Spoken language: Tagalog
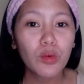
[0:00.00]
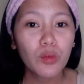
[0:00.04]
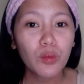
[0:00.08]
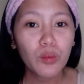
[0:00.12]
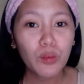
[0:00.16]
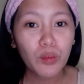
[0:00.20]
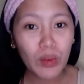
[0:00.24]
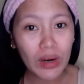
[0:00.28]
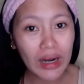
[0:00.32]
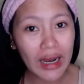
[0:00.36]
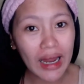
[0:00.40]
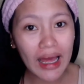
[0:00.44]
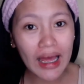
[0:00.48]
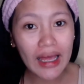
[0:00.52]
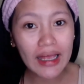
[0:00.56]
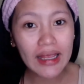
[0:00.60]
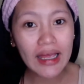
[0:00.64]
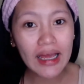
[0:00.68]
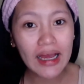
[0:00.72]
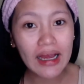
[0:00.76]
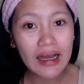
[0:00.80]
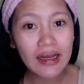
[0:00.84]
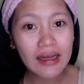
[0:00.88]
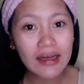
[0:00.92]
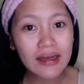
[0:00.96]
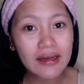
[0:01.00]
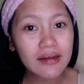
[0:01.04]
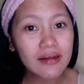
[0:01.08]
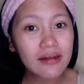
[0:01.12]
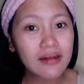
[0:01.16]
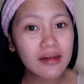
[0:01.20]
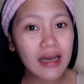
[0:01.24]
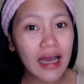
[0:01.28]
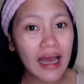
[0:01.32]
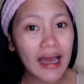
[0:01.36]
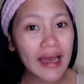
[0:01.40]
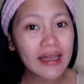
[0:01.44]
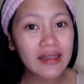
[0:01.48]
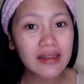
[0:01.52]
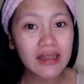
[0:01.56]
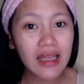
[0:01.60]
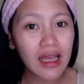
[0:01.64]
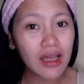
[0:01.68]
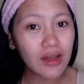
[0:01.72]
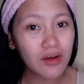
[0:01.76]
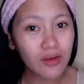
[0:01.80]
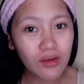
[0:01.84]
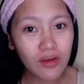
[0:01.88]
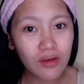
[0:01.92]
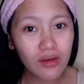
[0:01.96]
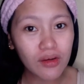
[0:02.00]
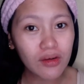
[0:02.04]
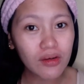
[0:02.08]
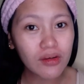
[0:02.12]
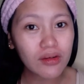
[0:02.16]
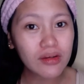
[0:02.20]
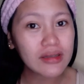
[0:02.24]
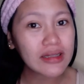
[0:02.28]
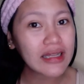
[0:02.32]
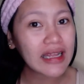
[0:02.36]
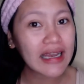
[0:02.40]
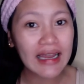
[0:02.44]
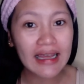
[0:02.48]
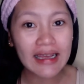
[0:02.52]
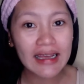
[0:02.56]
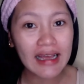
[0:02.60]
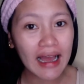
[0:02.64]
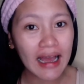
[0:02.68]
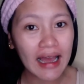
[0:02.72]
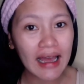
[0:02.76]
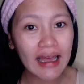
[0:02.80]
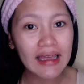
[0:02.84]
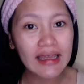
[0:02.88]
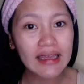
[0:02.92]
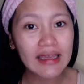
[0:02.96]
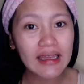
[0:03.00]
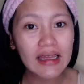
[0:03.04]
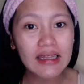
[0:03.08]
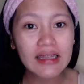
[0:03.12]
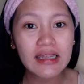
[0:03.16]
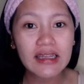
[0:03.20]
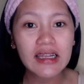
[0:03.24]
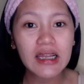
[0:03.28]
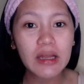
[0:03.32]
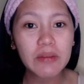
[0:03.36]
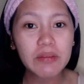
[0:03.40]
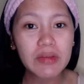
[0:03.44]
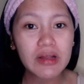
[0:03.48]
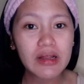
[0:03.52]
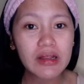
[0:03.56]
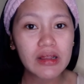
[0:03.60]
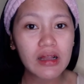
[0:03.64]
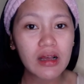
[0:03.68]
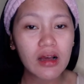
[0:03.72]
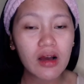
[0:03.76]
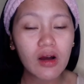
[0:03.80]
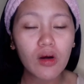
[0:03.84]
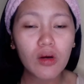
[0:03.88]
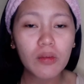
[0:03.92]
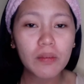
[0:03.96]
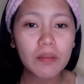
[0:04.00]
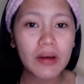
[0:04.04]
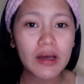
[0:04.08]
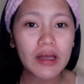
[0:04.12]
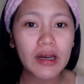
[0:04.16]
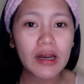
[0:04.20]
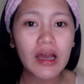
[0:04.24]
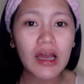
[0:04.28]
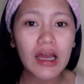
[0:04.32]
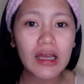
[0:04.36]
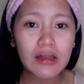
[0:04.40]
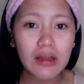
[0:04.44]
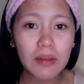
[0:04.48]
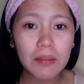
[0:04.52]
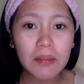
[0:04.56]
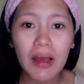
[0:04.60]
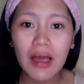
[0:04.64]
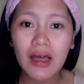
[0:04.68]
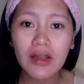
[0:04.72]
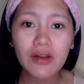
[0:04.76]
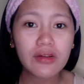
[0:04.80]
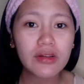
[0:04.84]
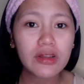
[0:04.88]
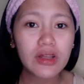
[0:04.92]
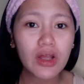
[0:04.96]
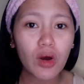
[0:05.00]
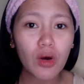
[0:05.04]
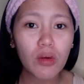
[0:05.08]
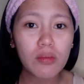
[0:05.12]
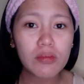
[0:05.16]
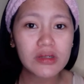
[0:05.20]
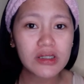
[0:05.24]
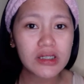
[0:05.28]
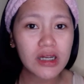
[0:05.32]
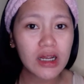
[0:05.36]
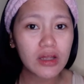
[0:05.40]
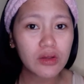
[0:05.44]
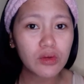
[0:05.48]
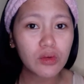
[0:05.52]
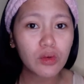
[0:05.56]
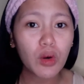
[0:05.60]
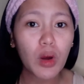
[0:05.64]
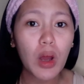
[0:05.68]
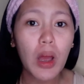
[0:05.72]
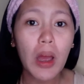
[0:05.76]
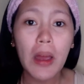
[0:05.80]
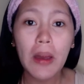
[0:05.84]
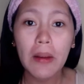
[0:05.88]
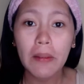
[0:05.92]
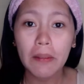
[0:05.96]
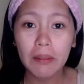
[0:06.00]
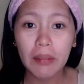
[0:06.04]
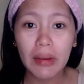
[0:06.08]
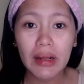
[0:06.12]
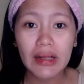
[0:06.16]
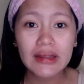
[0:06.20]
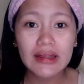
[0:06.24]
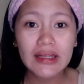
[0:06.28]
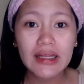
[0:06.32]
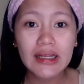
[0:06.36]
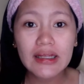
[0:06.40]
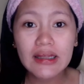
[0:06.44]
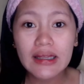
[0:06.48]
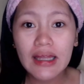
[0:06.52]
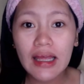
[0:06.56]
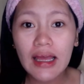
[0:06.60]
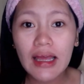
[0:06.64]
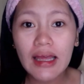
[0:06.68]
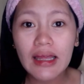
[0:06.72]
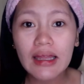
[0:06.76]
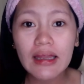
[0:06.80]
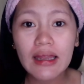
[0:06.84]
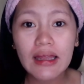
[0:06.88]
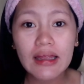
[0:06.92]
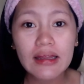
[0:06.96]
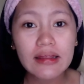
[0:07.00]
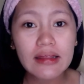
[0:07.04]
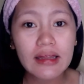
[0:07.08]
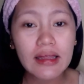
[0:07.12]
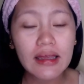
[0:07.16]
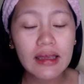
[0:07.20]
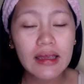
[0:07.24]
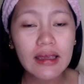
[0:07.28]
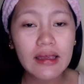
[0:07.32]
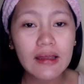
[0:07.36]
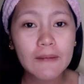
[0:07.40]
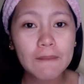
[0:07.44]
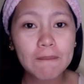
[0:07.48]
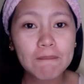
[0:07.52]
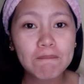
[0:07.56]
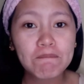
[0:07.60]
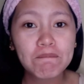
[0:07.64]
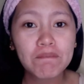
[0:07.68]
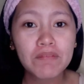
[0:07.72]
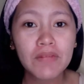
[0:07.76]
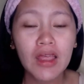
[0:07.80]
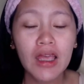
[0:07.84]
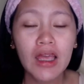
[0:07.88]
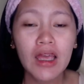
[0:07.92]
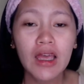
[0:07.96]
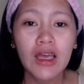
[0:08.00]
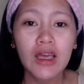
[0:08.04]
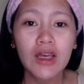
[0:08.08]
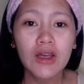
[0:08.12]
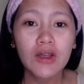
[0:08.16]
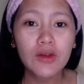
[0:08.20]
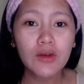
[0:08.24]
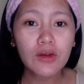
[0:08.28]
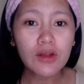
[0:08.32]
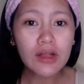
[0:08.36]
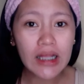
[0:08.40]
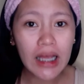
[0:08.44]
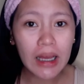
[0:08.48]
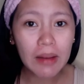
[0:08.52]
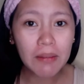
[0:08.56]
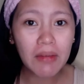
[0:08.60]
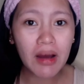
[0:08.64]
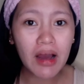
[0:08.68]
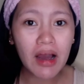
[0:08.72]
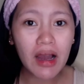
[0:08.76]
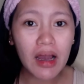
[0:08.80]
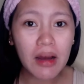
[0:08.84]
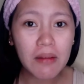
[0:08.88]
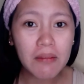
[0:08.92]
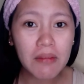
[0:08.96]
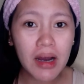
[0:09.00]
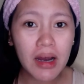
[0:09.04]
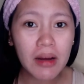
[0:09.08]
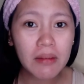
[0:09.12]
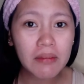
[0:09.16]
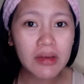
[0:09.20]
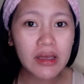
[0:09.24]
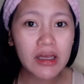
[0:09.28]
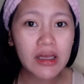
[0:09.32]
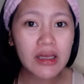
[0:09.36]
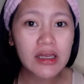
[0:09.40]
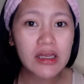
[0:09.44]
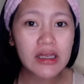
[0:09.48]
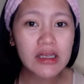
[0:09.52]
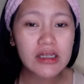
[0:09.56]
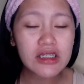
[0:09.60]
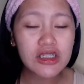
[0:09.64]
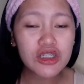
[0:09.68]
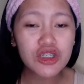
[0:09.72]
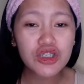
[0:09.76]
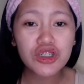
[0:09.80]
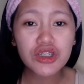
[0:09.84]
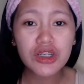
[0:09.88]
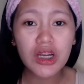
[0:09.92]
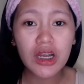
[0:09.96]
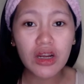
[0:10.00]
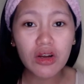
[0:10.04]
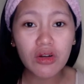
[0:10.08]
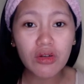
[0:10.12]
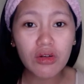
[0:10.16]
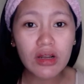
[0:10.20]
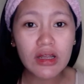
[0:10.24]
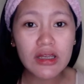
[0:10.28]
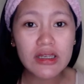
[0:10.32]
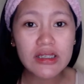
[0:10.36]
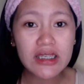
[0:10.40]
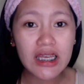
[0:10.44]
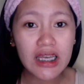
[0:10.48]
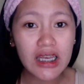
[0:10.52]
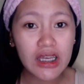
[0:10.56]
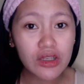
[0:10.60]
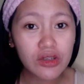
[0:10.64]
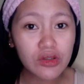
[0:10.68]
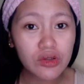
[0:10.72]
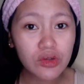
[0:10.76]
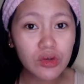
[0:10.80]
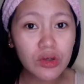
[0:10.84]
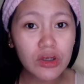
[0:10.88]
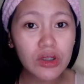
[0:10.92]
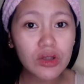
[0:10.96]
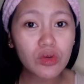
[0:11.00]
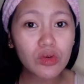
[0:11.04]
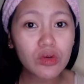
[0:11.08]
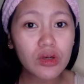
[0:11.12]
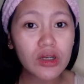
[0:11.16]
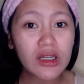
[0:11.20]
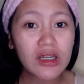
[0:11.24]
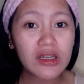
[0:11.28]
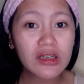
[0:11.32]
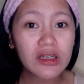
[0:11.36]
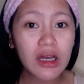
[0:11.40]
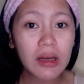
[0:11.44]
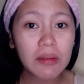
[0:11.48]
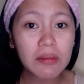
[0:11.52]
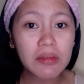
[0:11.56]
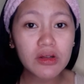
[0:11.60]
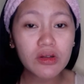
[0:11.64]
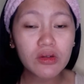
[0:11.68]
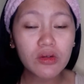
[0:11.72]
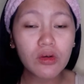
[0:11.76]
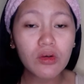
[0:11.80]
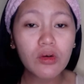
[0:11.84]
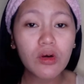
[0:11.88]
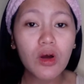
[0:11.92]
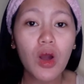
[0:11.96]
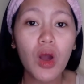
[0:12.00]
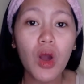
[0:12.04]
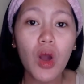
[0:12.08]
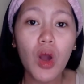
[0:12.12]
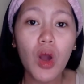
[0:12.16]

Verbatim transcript: wala yung kahit anong nilagay, nag naglip tint lang ako para kahit paano hindi ako masyadong pertignan. and then yun nga mga kamami, is isishare ko lang sa inyo itong ginagamit kong